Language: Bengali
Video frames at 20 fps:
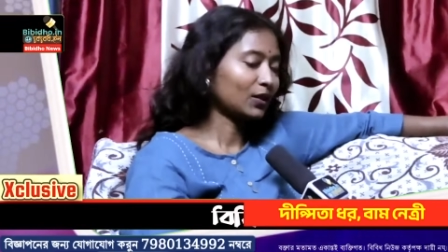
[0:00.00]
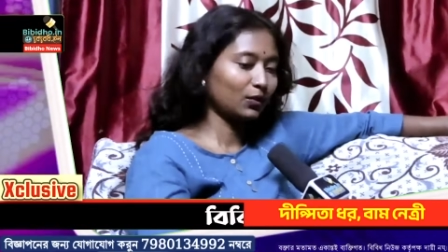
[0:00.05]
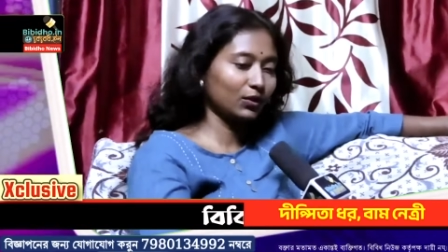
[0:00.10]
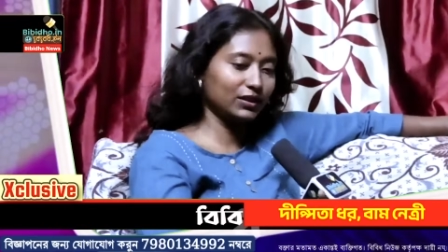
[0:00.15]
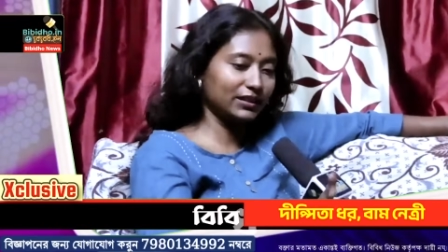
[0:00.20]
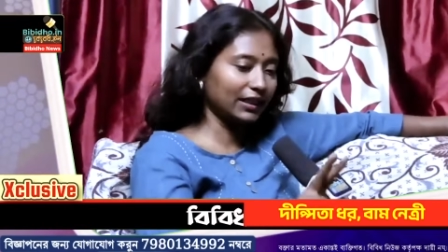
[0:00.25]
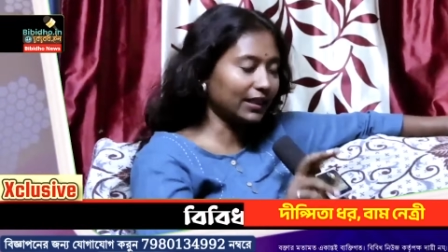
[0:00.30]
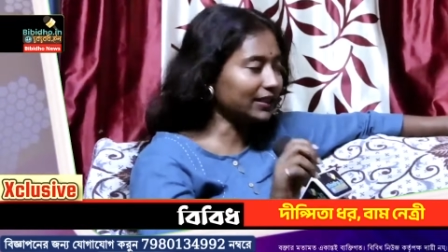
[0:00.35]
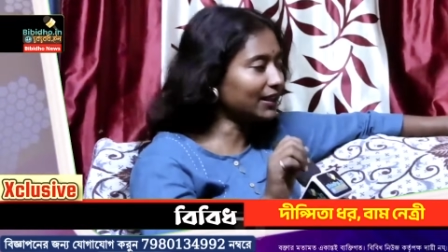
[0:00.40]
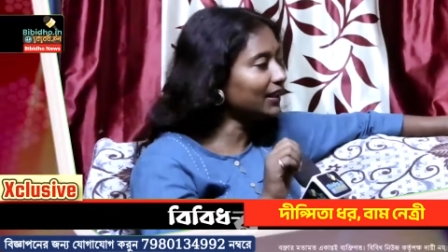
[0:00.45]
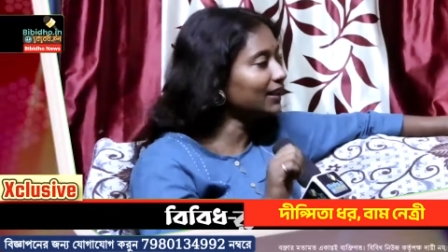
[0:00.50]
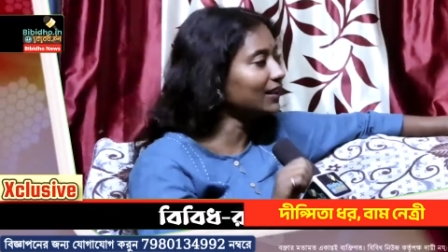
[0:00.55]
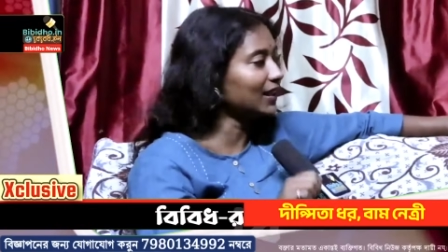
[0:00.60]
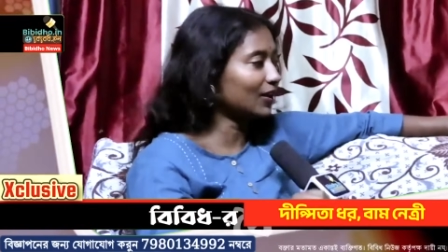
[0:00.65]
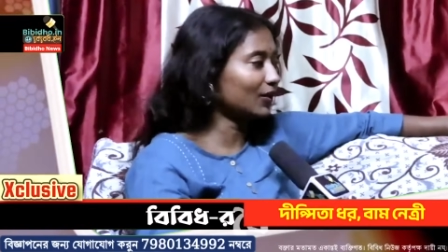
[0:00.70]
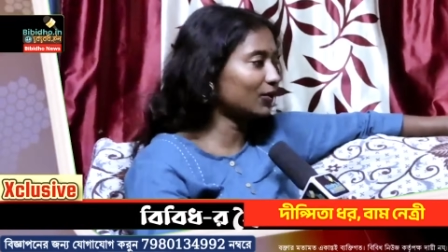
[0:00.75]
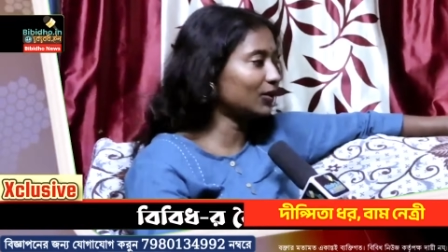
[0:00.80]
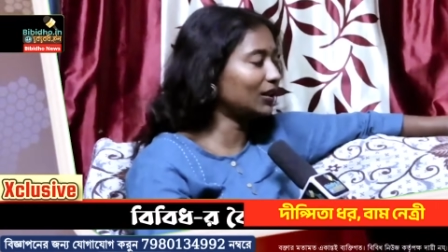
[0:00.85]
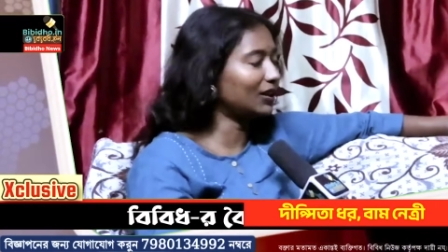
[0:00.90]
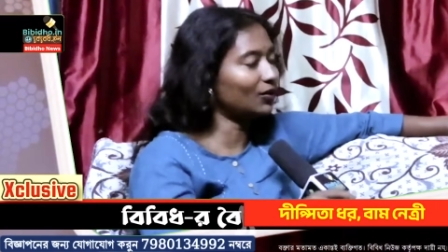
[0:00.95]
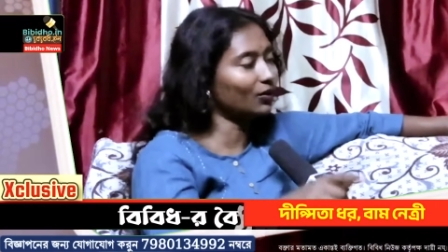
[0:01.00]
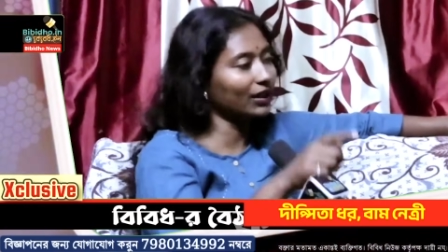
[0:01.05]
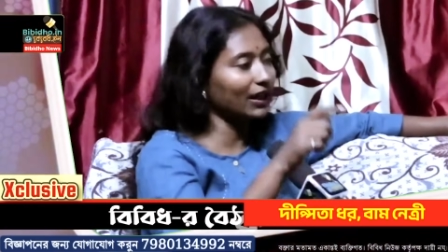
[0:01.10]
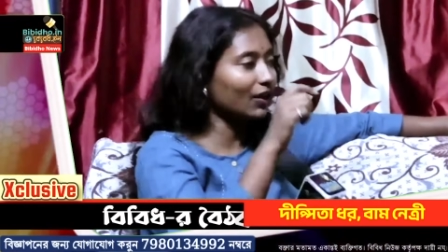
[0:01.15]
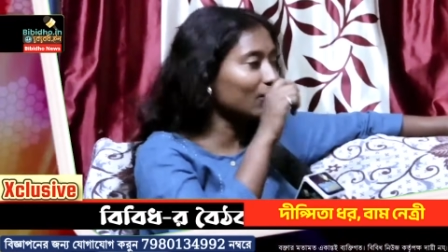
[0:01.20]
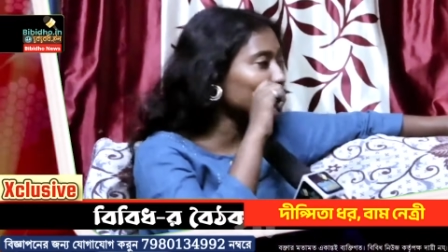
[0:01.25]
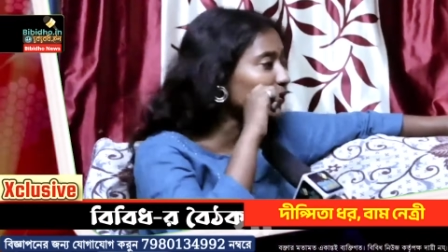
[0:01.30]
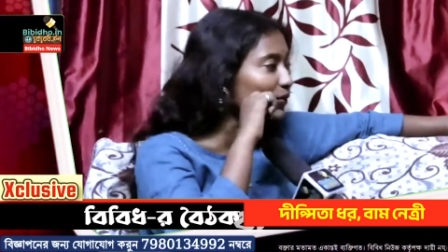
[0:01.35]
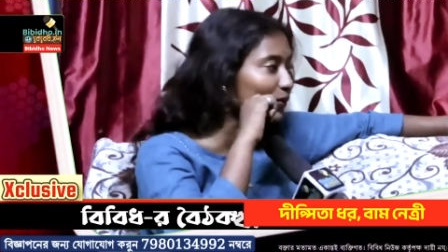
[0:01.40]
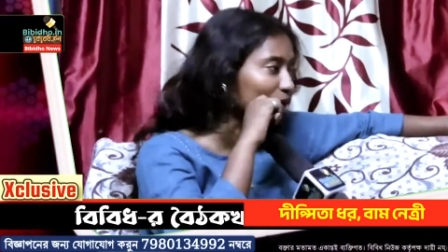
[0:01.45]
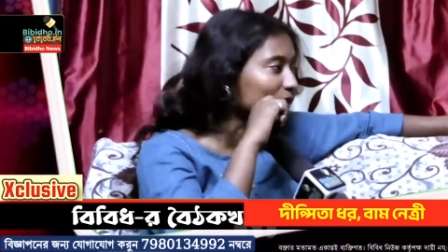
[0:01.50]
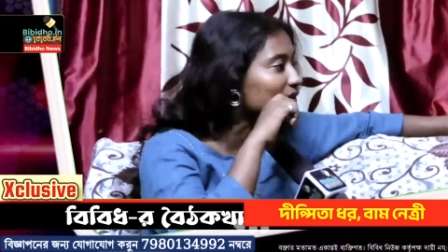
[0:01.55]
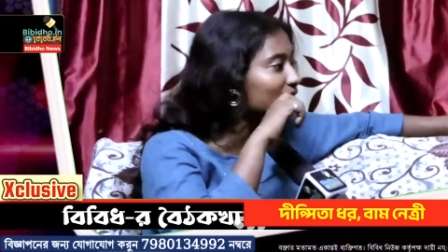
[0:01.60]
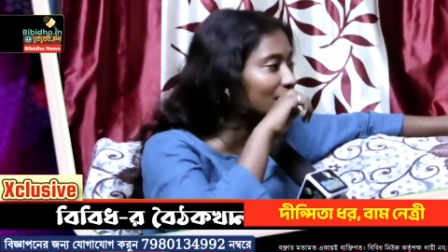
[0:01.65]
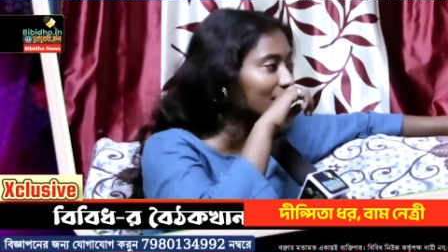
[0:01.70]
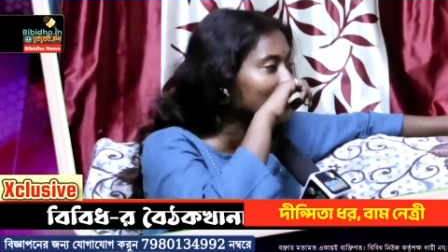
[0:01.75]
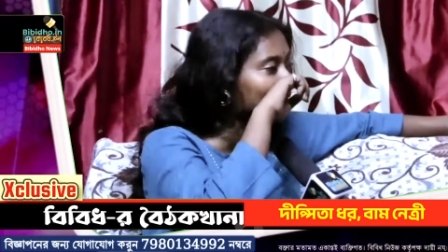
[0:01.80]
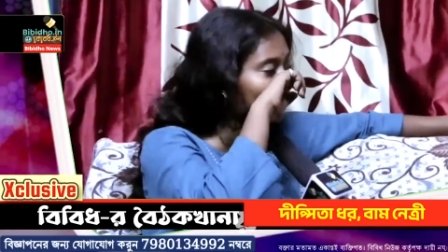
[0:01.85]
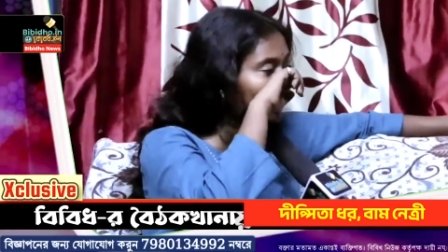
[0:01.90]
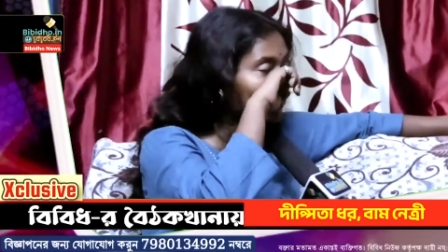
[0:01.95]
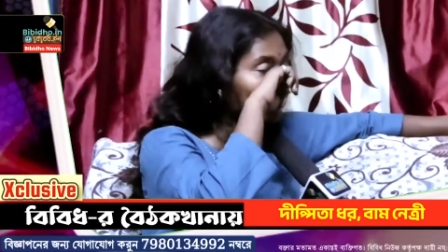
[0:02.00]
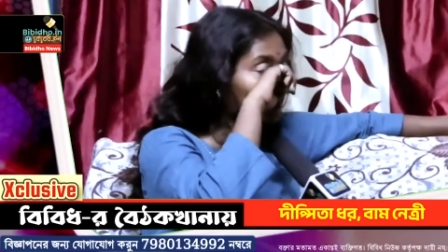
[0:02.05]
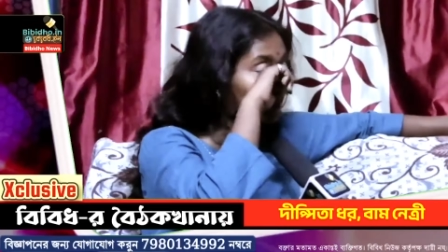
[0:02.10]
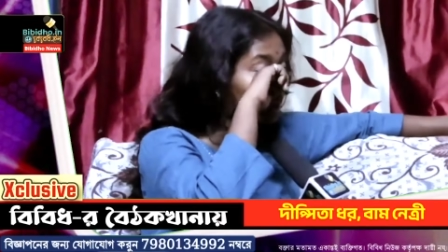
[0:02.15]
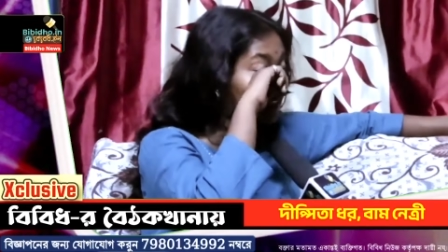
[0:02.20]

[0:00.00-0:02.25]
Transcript: ওই সেটিং না হলে ওকে এখনো ধরছে না কেন